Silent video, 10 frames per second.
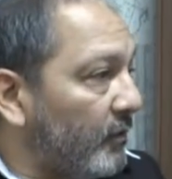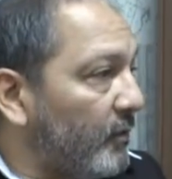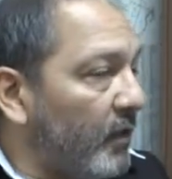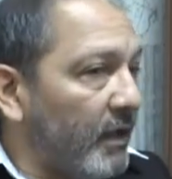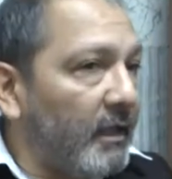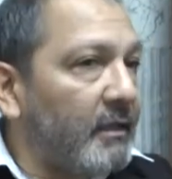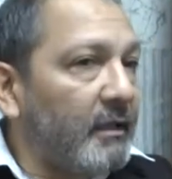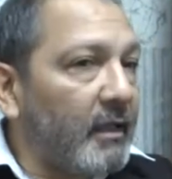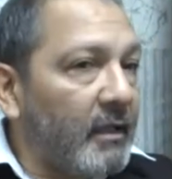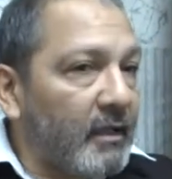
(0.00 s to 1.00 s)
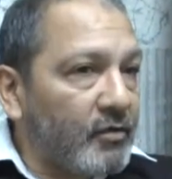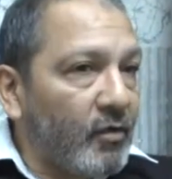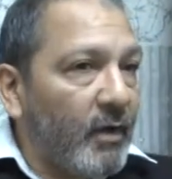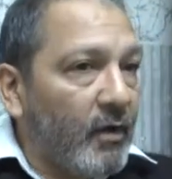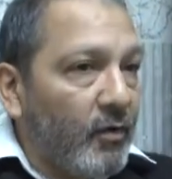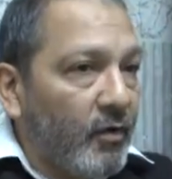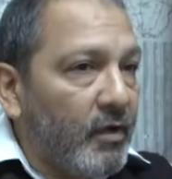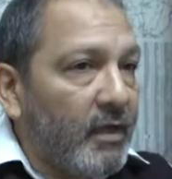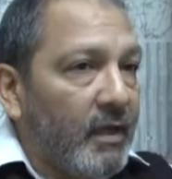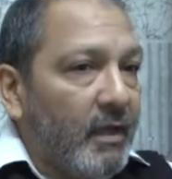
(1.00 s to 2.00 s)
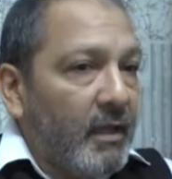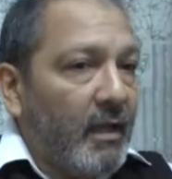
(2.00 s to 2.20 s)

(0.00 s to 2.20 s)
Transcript: tuvimos que tratar de resolverlo hoy